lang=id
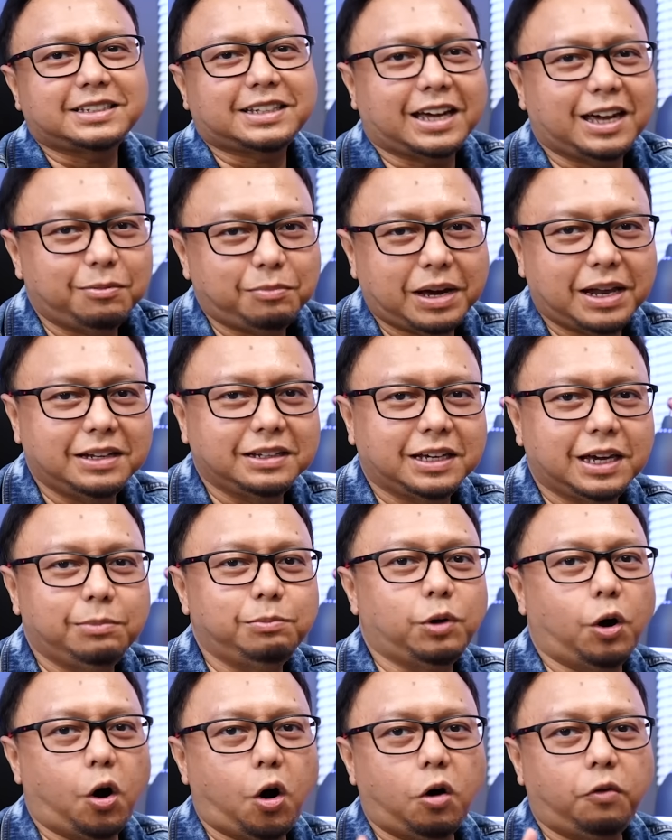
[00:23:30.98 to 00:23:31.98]
saya main
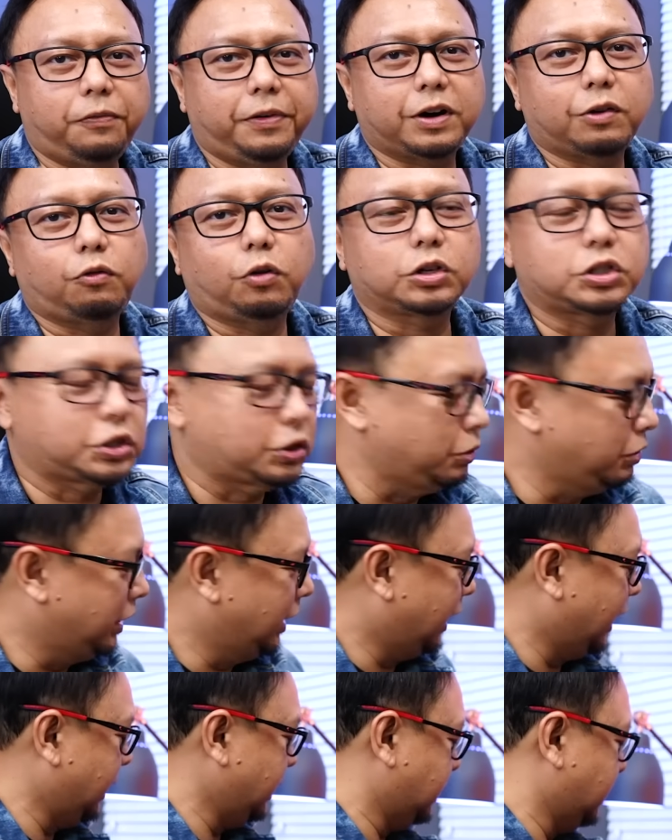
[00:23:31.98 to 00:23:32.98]
game Overwatch 2
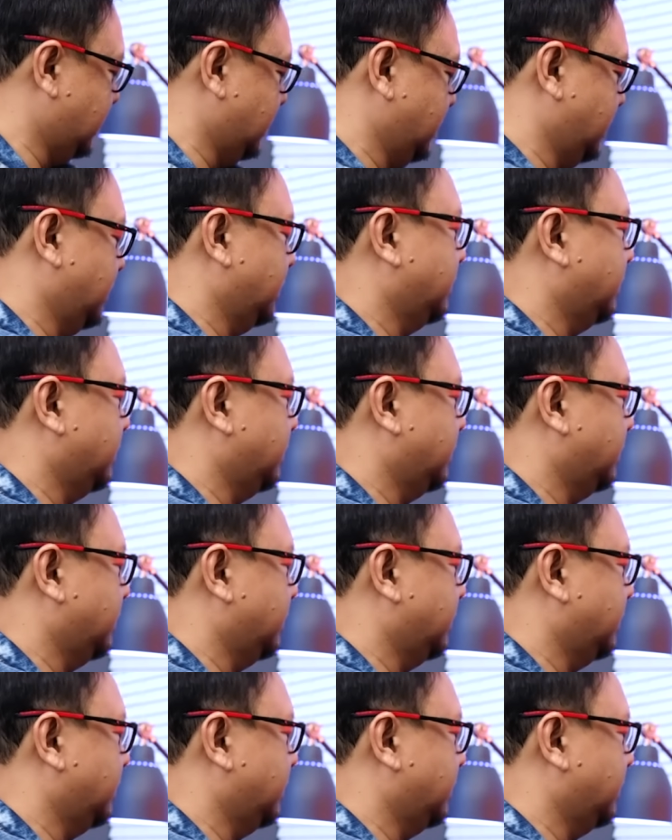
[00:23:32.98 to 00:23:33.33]
nih guys.